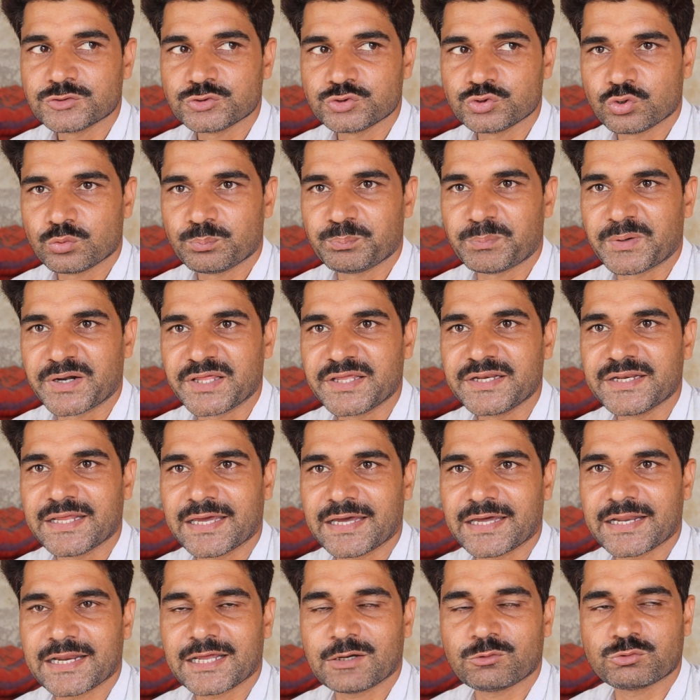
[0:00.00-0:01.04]
जो बड़ी
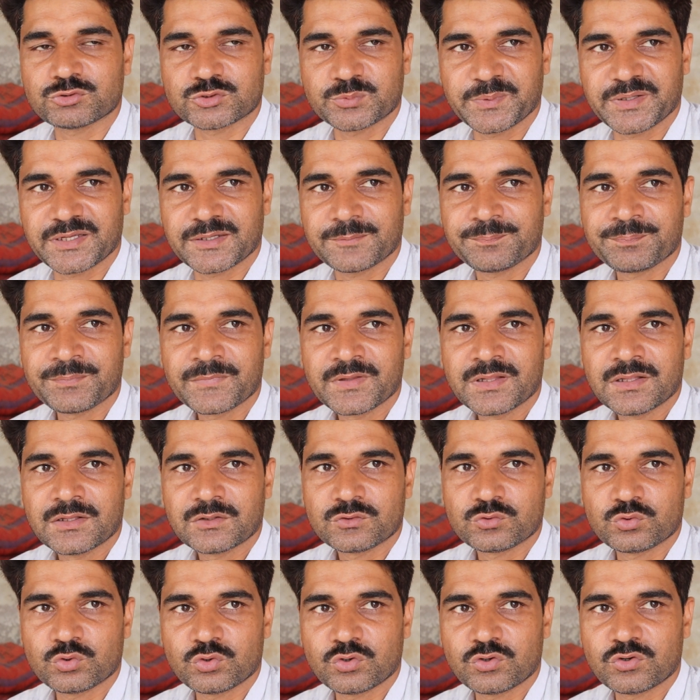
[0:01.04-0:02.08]
नहर है उसमें
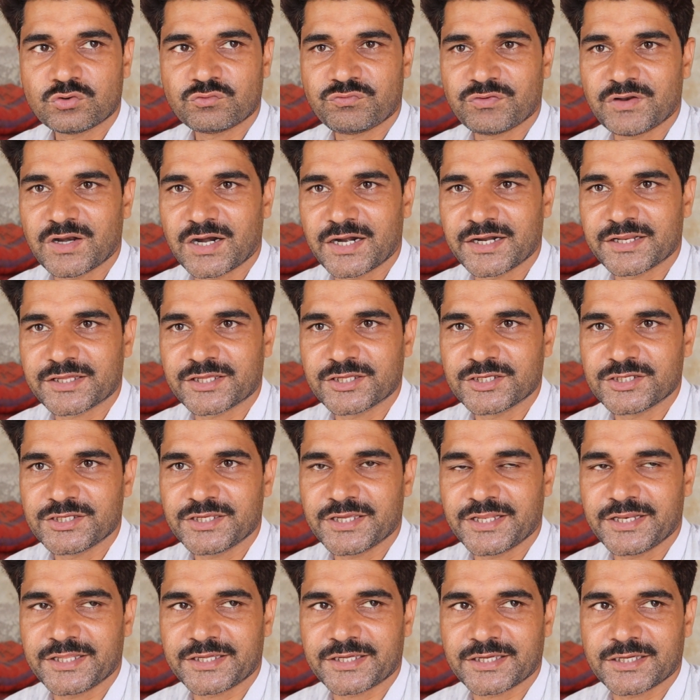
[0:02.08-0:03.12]
तो फ्लड की
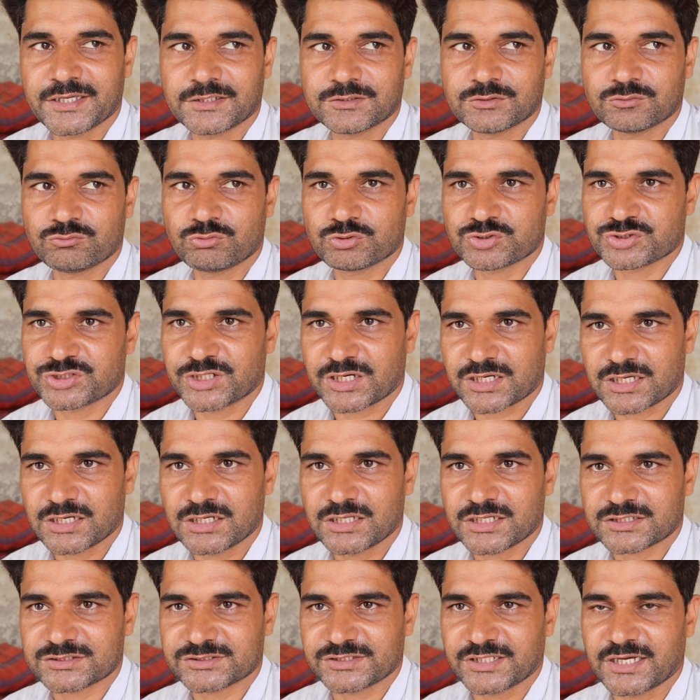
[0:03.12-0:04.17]
यानी कि जो वो शक्ल
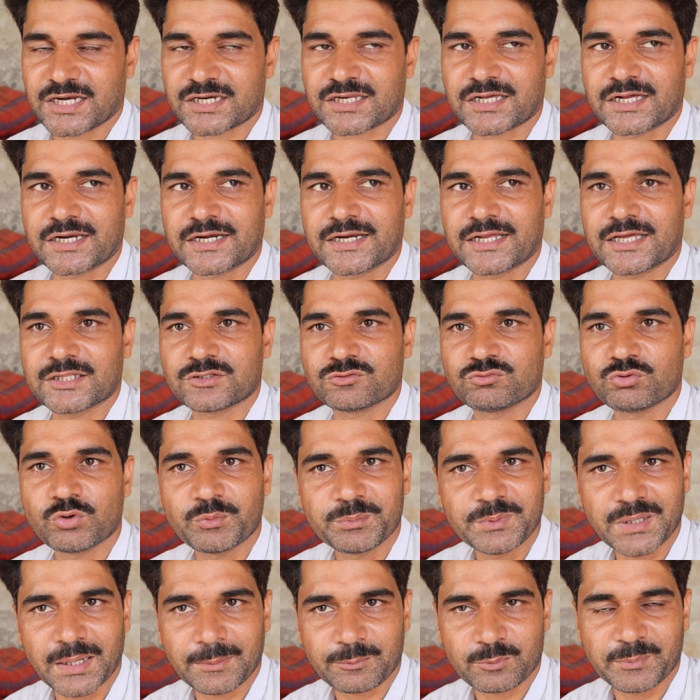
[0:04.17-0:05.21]
अख्तियार कर रहा है तो वो
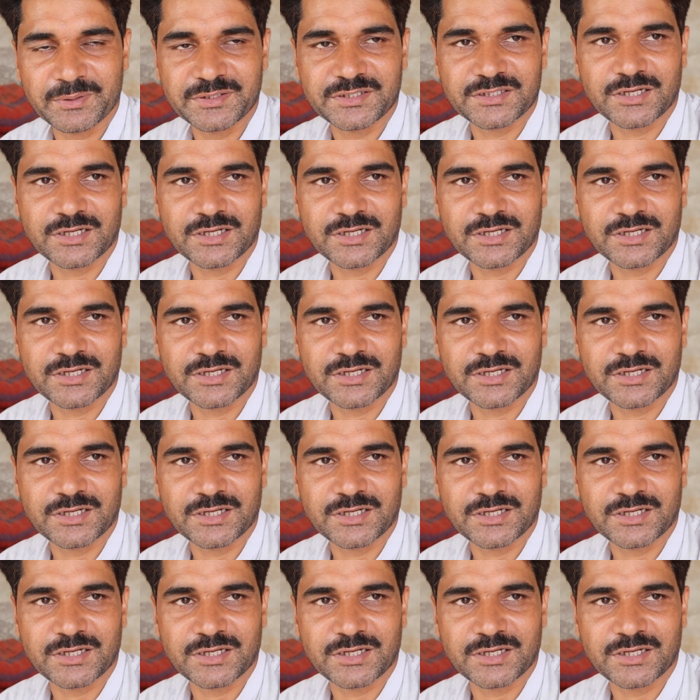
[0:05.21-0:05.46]
भी आपको मैं